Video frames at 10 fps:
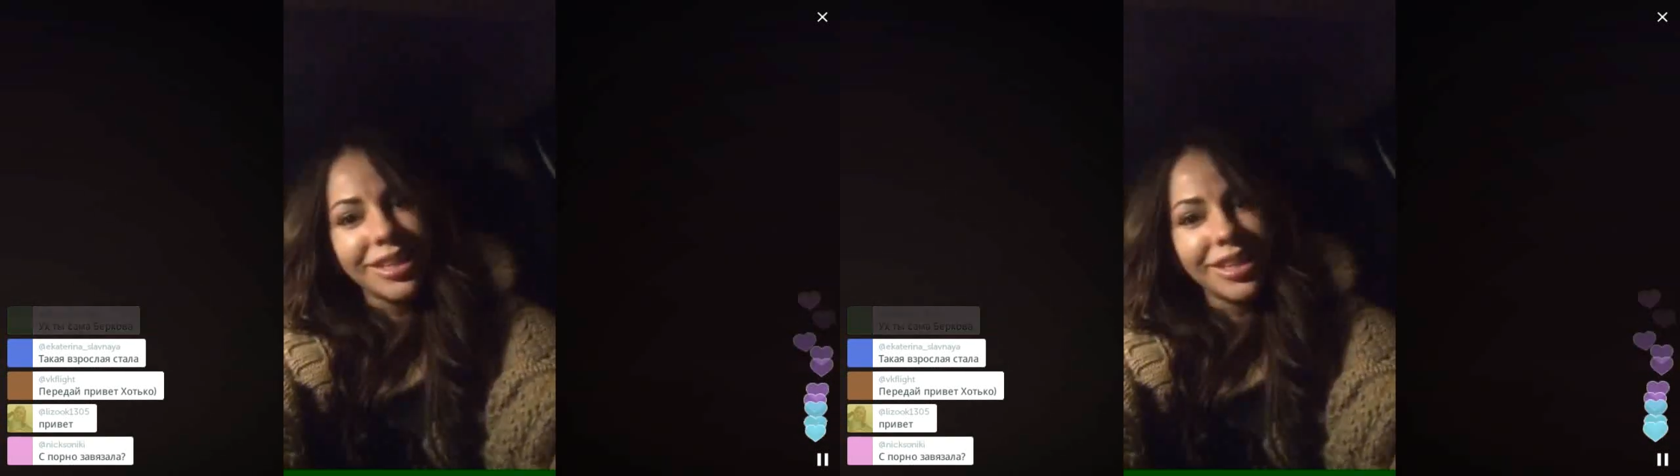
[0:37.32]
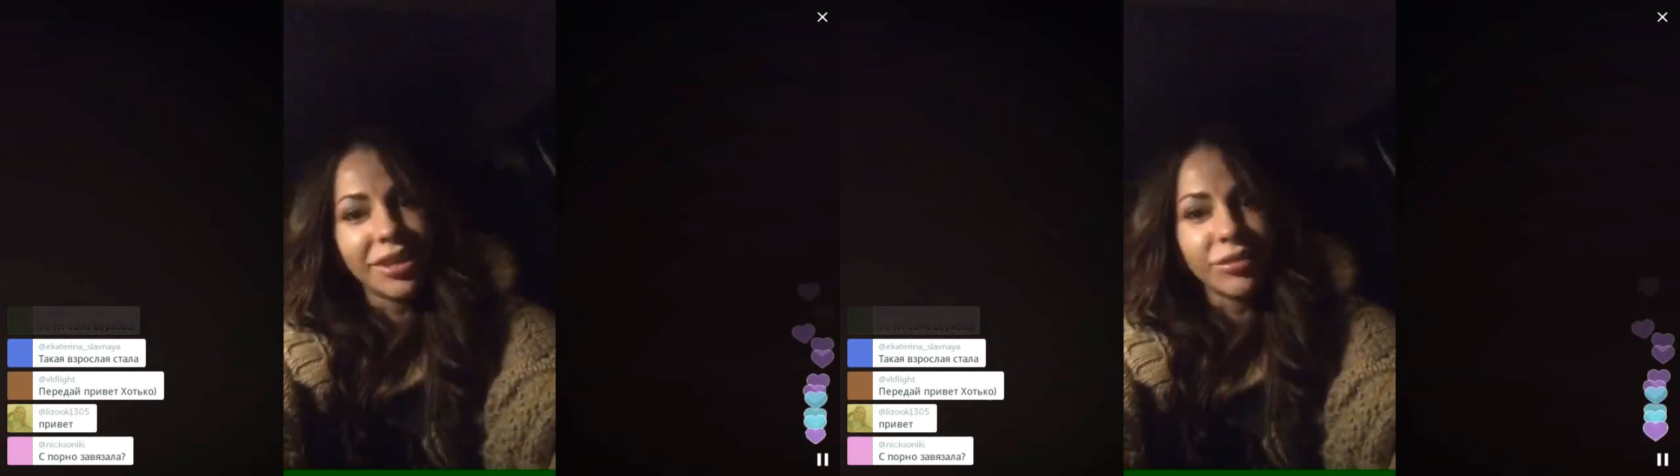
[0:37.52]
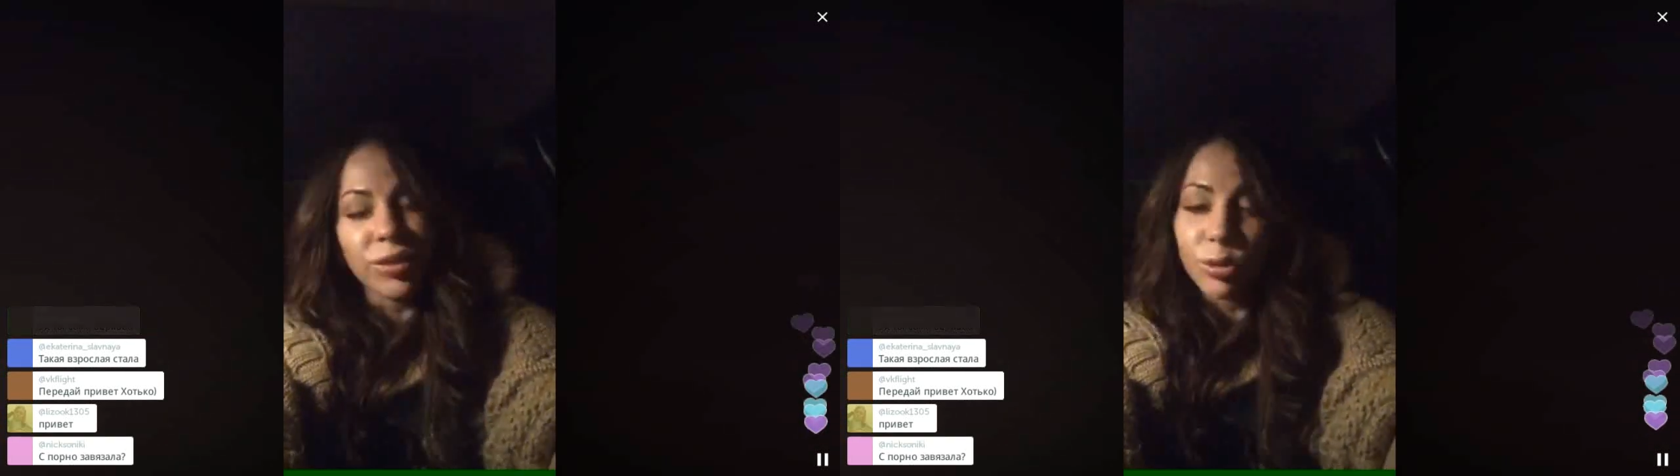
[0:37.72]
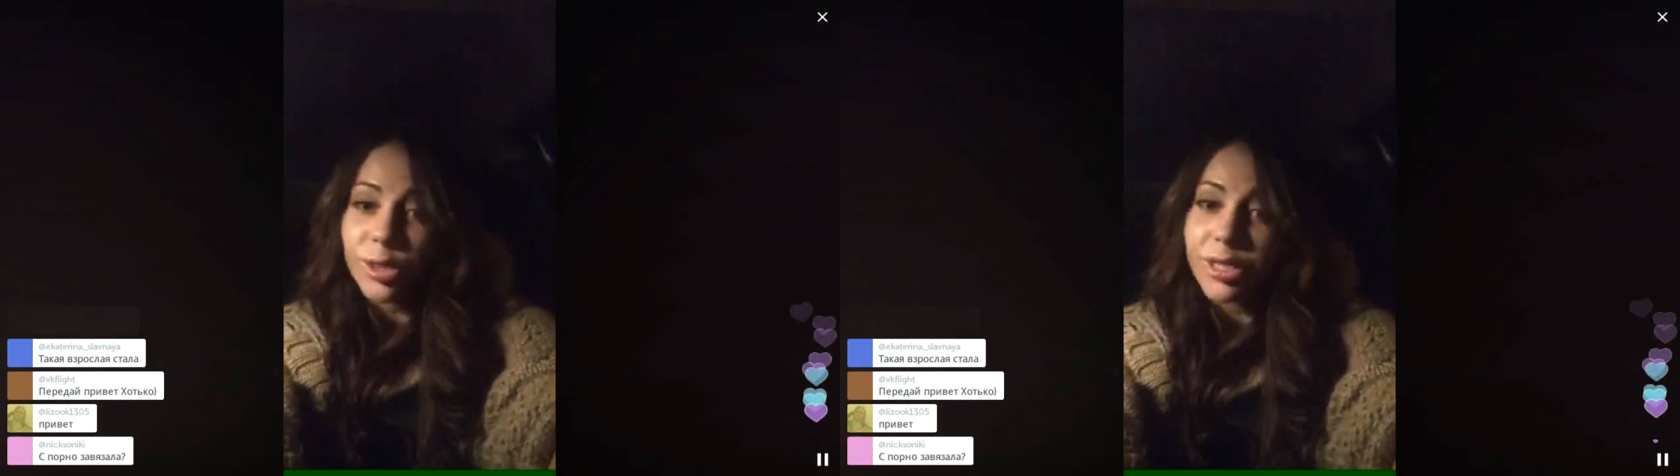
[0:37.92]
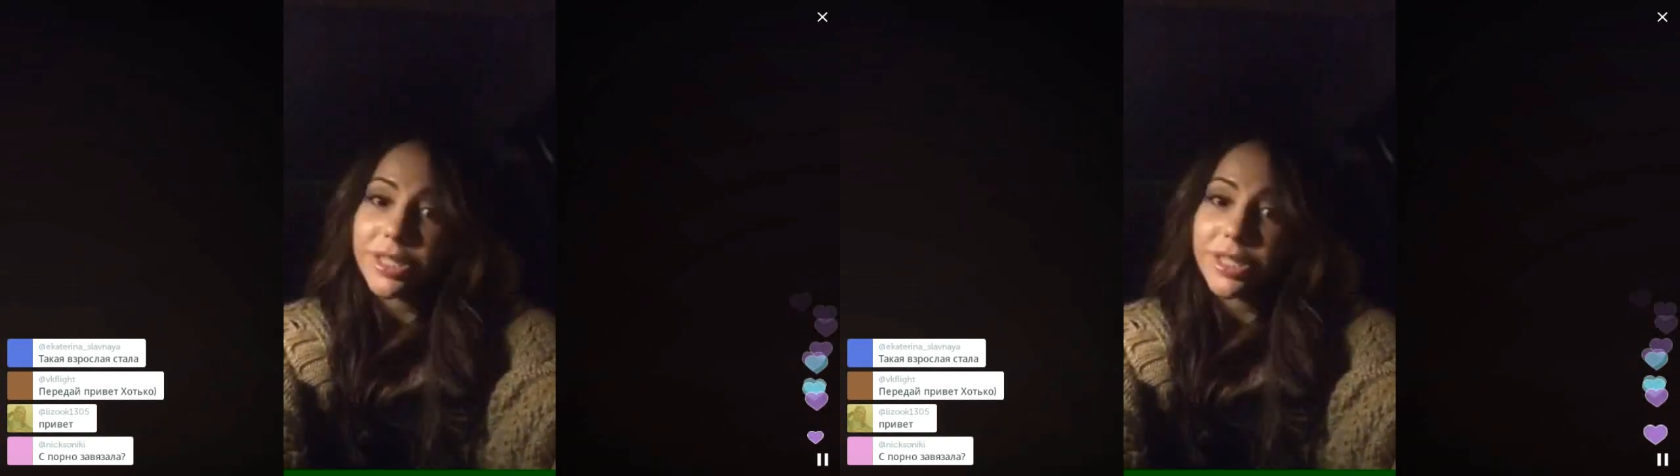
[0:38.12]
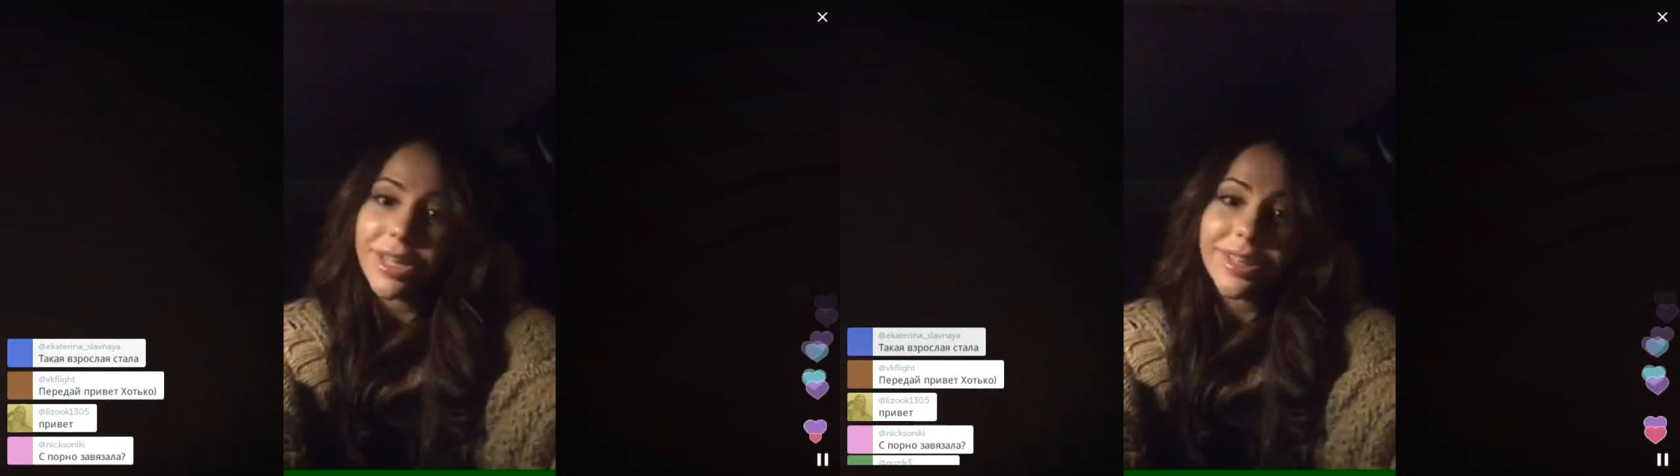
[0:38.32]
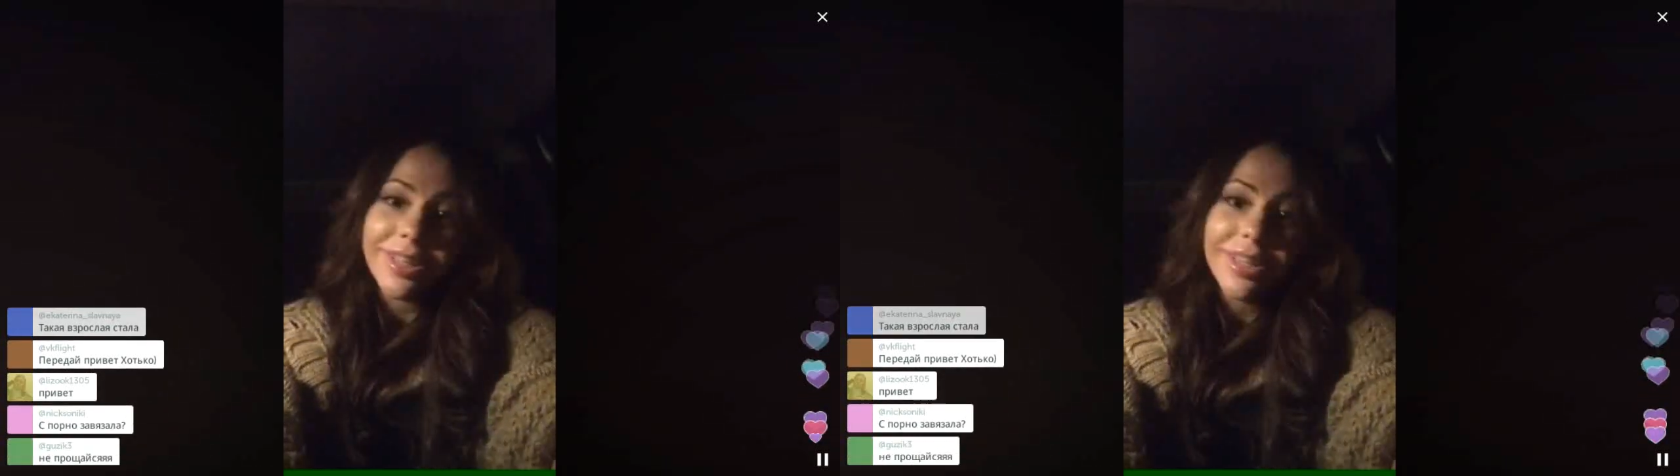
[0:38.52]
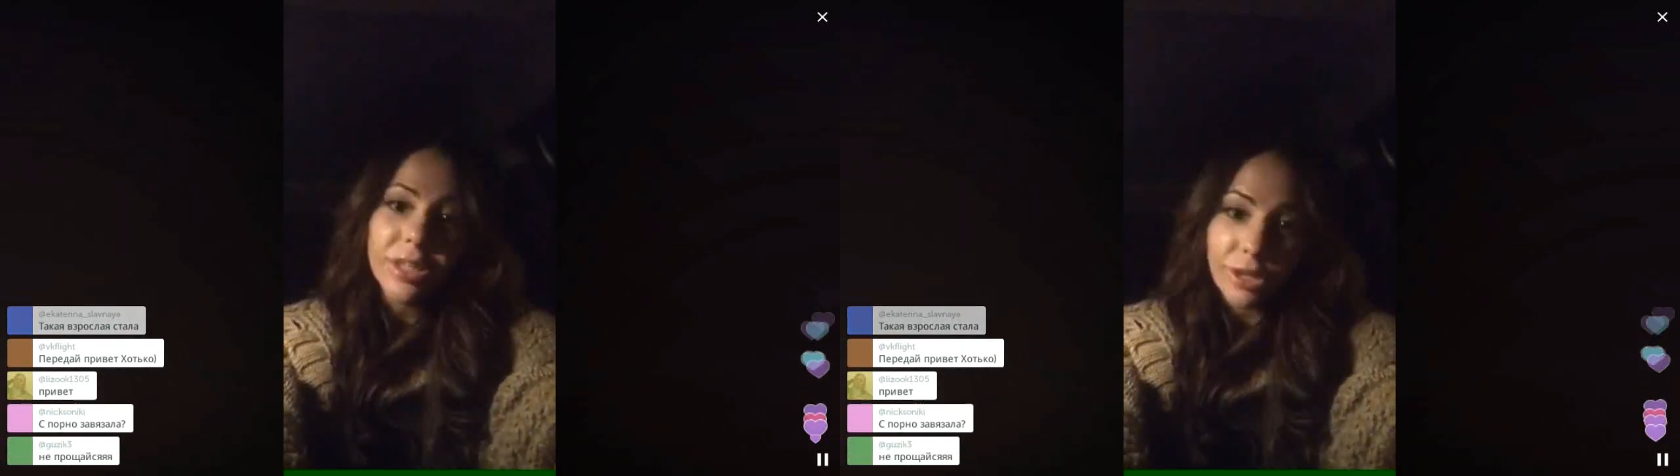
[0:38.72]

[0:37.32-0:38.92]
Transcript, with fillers: Такая взрослая стала.